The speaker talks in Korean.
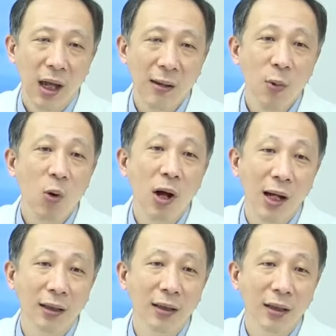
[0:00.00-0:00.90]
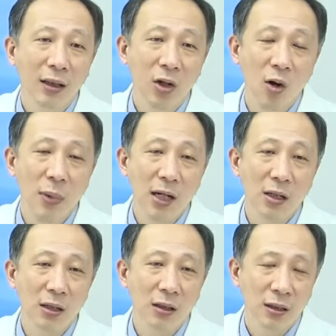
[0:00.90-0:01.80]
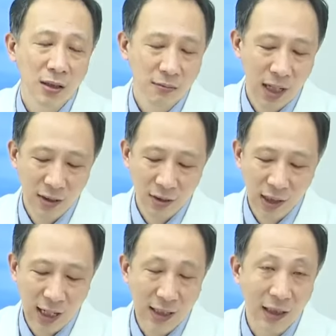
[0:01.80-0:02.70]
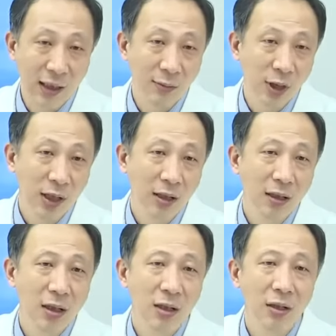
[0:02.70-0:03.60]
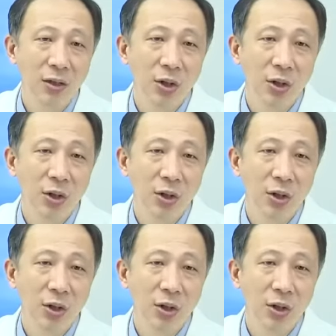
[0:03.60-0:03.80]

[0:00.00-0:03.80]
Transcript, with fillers: 행복한 결말을 맞는 건 아니기 때문에 어,